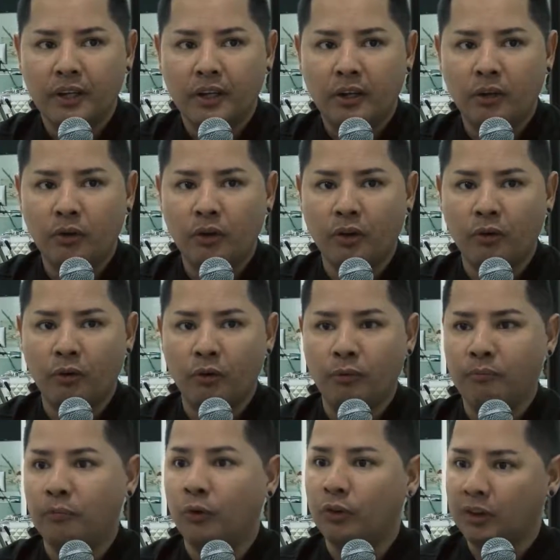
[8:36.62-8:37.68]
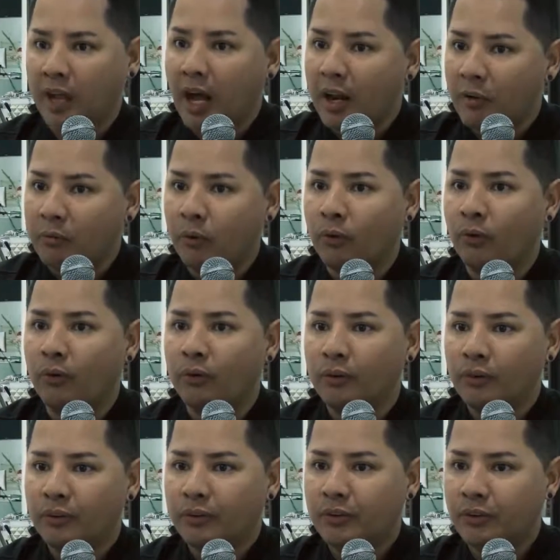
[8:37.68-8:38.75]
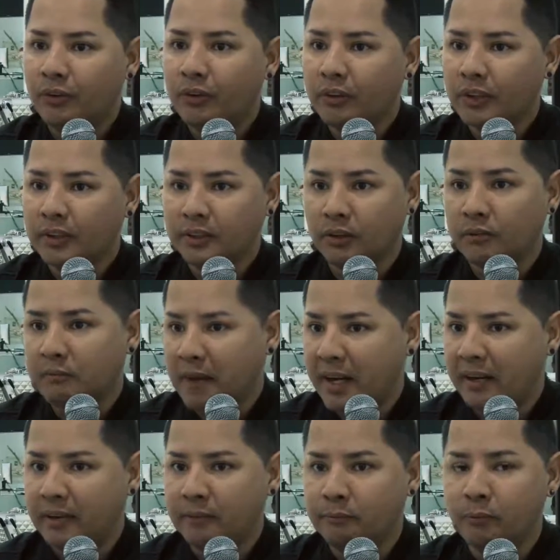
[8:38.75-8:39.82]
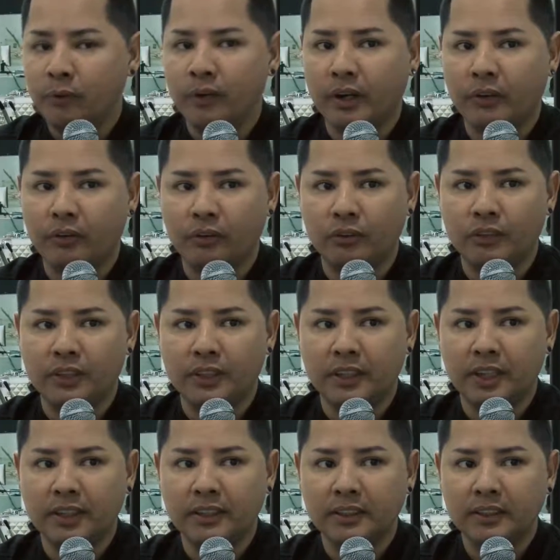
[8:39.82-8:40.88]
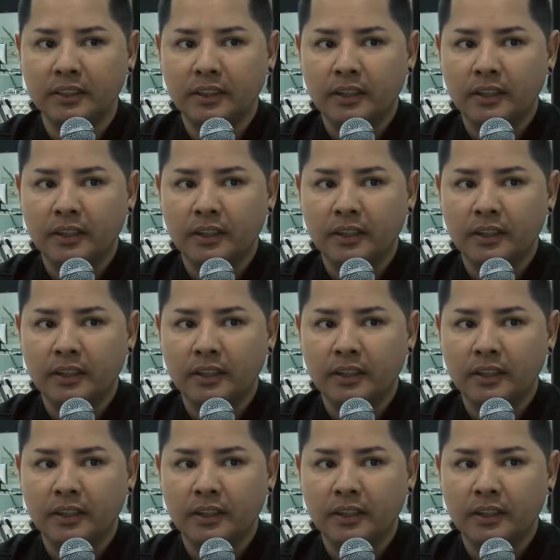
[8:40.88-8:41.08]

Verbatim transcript: Luego Montalvo, ¿no? Que son marcas muy reconocidas.